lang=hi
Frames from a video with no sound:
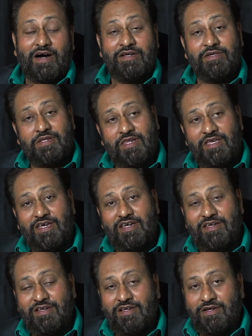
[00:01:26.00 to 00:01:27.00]
आज
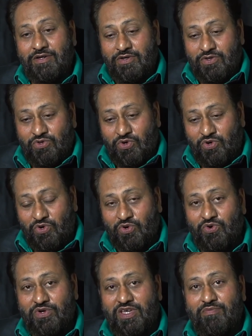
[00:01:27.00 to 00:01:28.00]
इसलिए तो
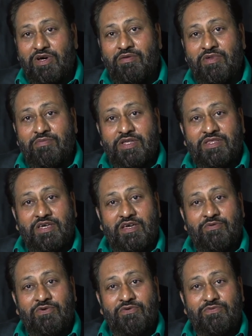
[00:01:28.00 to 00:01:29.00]
लोगों के मन में बसे
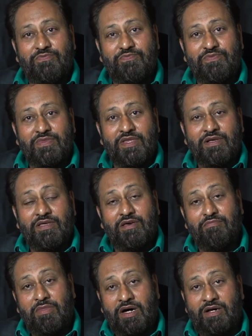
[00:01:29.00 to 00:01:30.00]
हैं वो
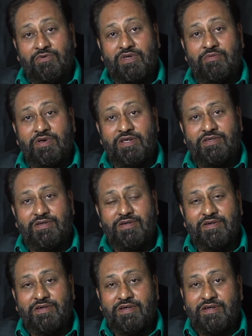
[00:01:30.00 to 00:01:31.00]
कि मानव के बीच
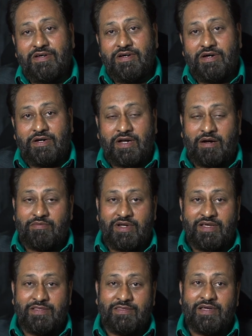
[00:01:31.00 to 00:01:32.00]
राम
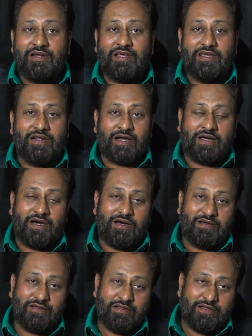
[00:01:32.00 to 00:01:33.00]
ने अंतन नहीं रखा
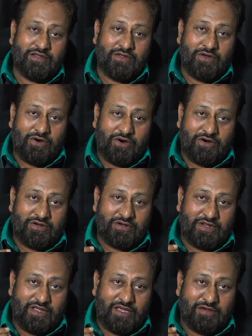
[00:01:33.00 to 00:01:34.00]
और
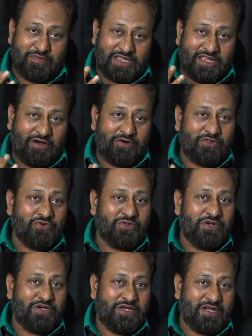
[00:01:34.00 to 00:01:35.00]
एक मतला और दो
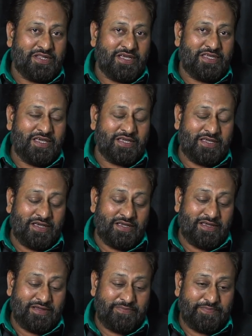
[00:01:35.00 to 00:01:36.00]
तीन शेर देखिए कि
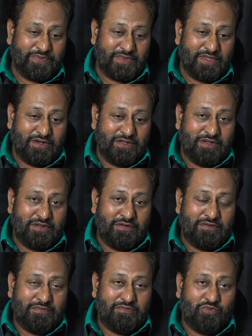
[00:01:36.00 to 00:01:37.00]

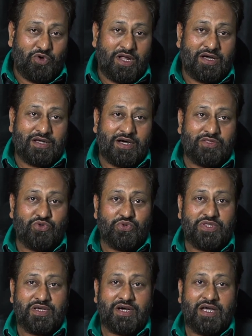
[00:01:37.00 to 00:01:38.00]
मुलाकातों
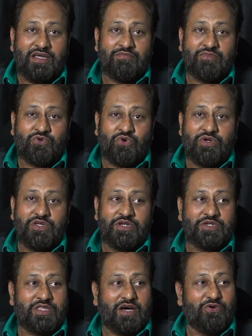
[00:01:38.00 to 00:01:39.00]
से कायम कोई
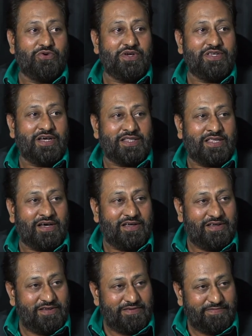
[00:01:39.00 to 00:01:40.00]
रिश्ता हो ही जाता है